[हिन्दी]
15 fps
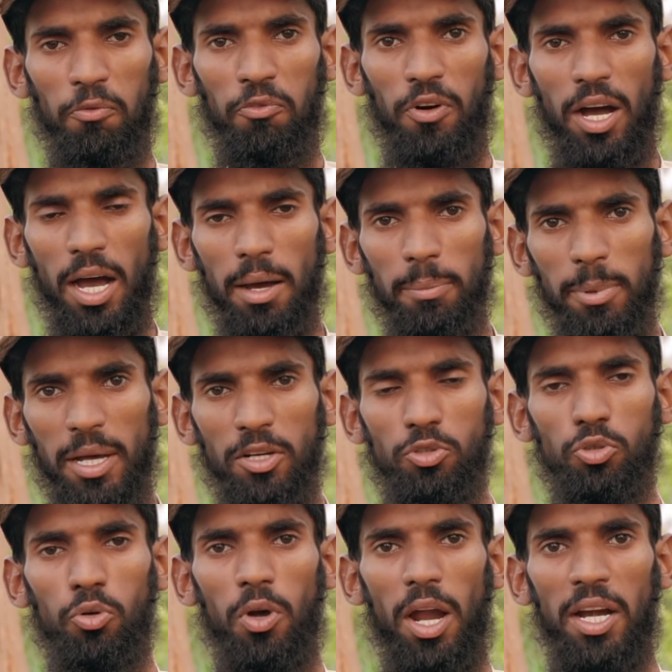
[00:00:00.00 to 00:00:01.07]
वहां पर
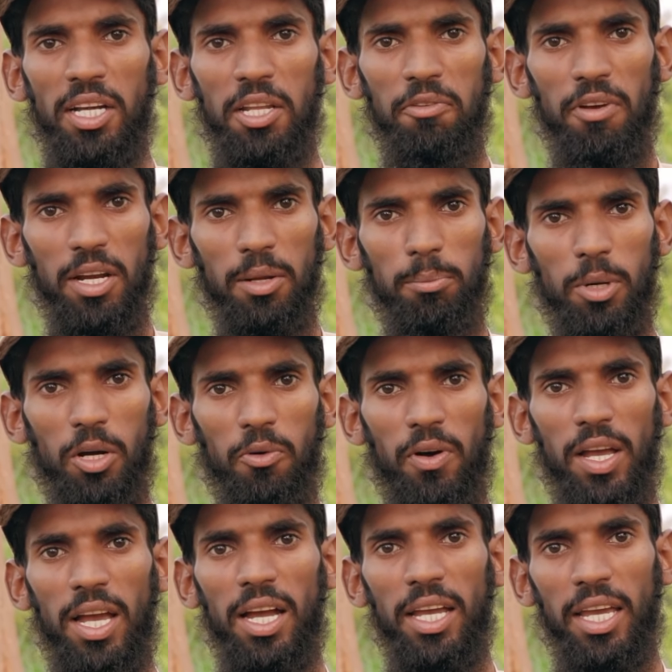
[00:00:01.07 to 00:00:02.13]
जो एंटी वेनम
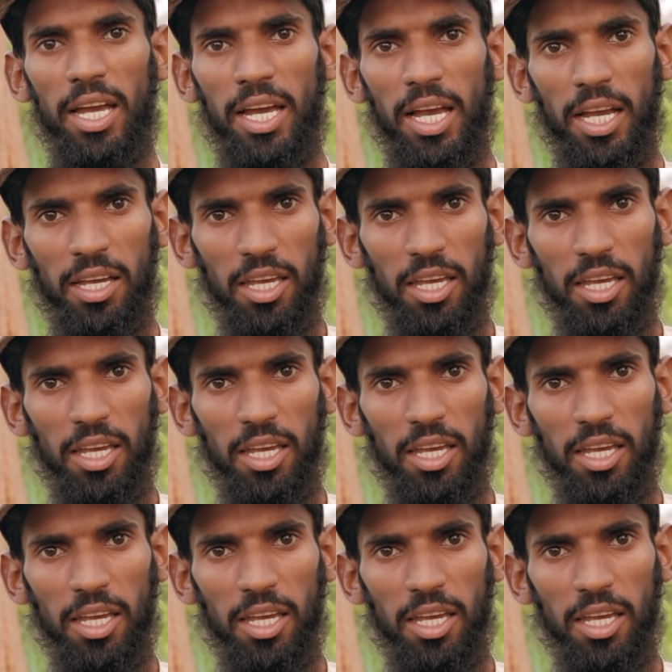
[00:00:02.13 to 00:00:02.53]
मंगवाया गया है